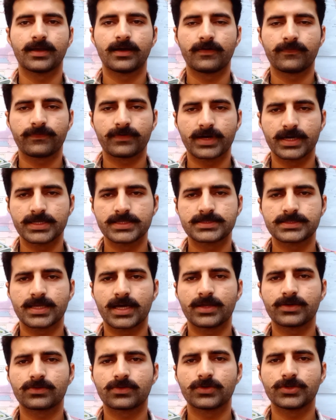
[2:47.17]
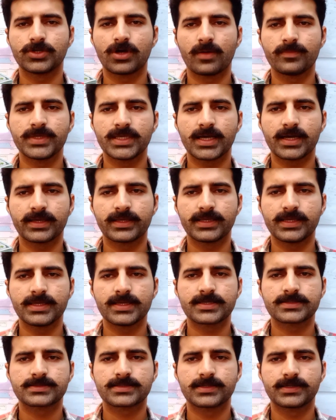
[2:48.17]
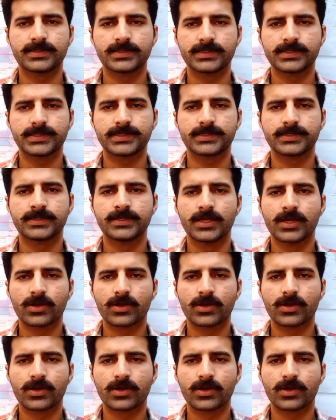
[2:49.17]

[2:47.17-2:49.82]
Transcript: अफ़गानिस्तान को योमिया एक से डेढ़